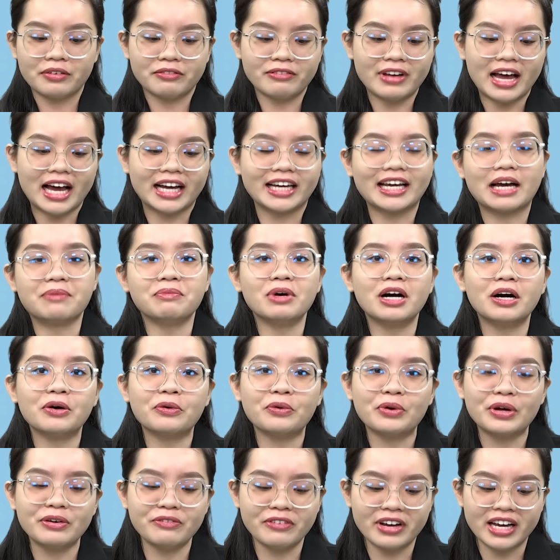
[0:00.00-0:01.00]
Và cảm ơn
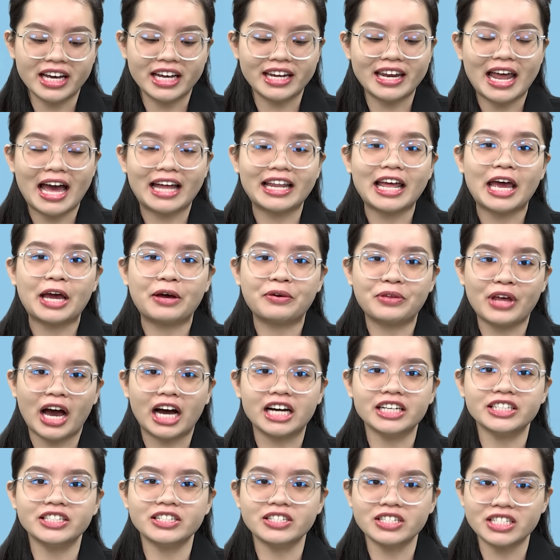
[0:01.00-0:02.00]
quý vị đã theo
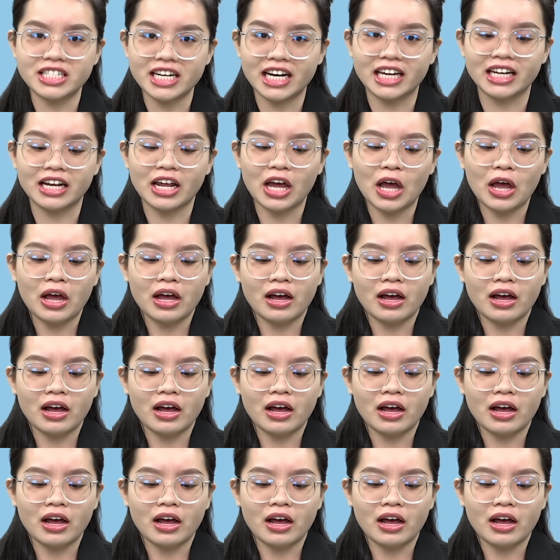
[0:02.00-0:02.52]
dõi chương trình.